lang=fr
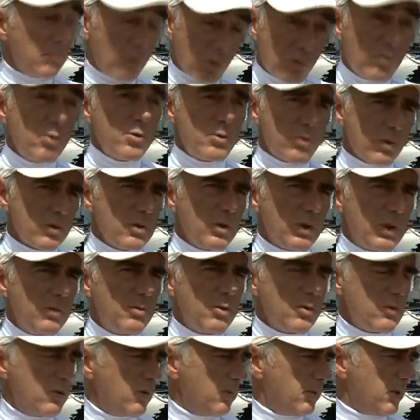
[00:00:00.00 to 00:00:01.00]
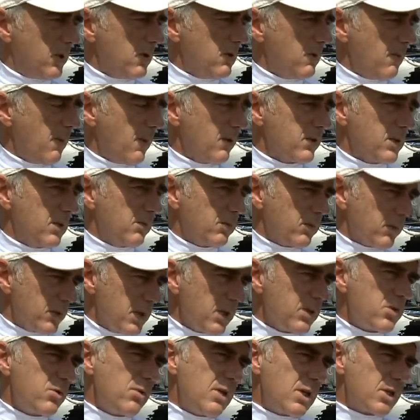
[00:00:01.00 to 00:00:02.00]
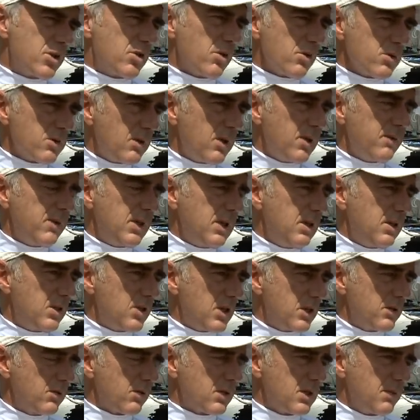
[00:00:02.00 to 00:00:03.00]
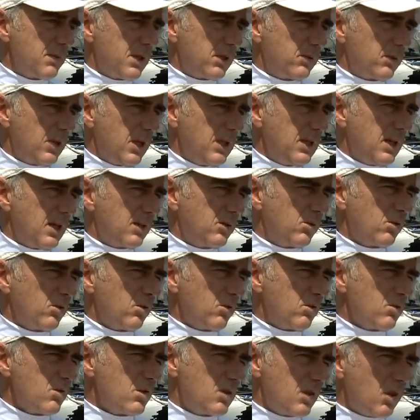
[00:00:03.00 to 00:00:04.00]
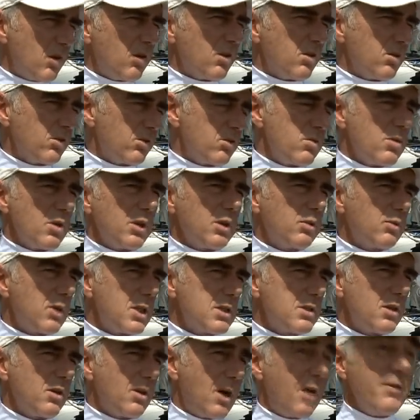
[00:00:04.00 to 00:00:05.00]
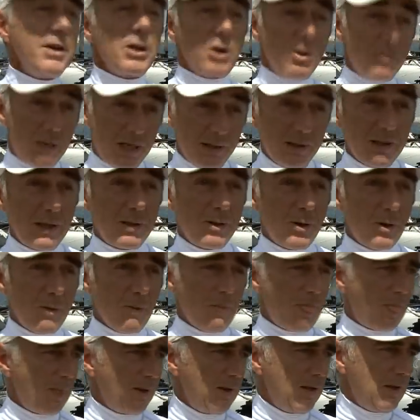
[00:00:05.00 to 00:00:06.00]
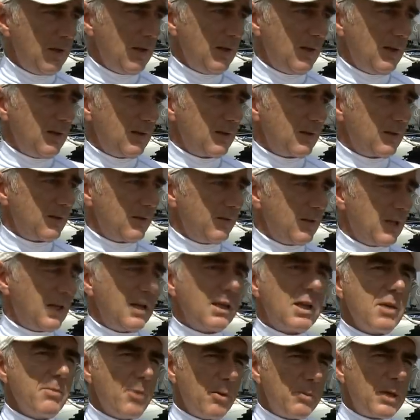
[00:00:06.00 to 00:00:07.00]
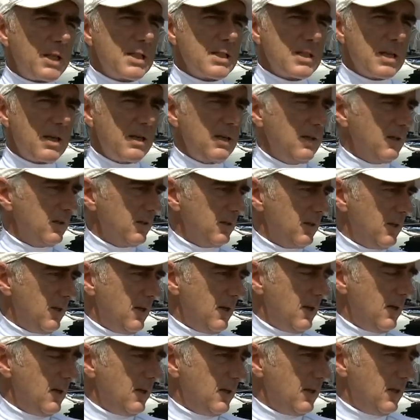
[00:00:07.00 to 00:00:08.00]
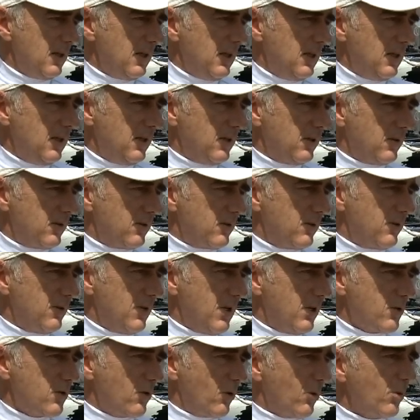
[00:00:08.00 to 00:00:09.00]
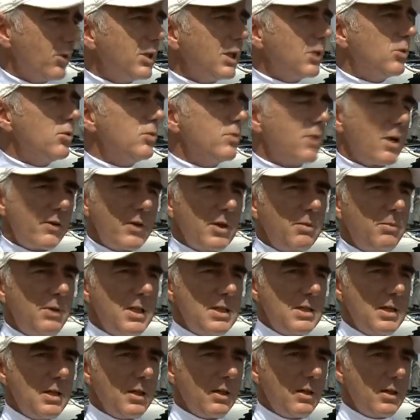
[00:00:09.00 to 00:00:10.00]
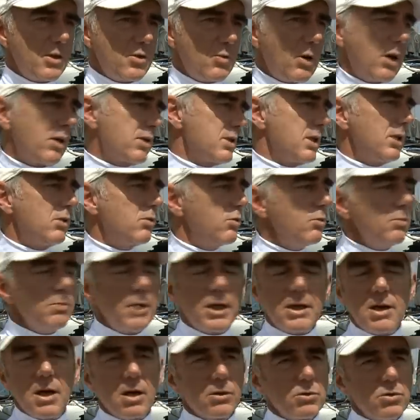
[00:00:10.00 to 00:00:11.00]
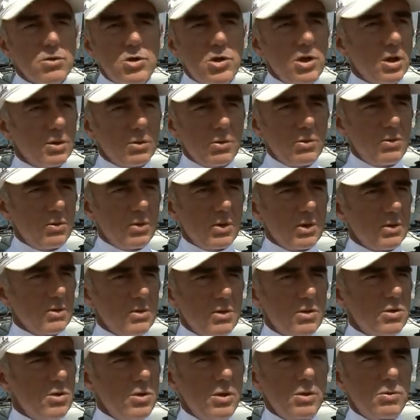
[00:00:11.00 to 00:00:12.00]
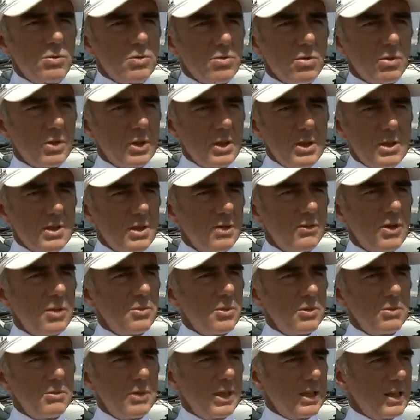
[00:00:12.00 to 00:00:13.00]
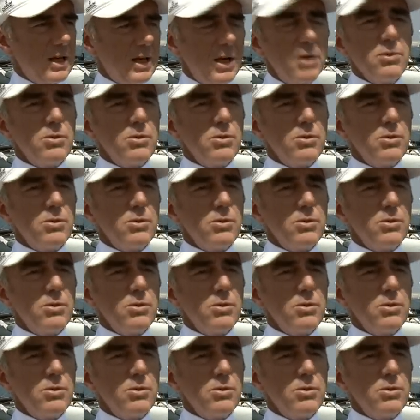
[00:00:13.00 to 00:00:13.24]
beaucoup sur ce type de support. En ce qui me concerne, j'ai eu la chance de naviguer déjà sur ces bateaux-là il y a deux ans, deux ans et trois ans, avec Oman d'ailleurs, euh, avec l'équipe Oman Sail. Euh, et, là, je redécouvre avec plaisir les joies. Alors, c'est d'une bagarre de chiens de rue, hein, je l'ai toujours dit, c'est vraiment une bagarre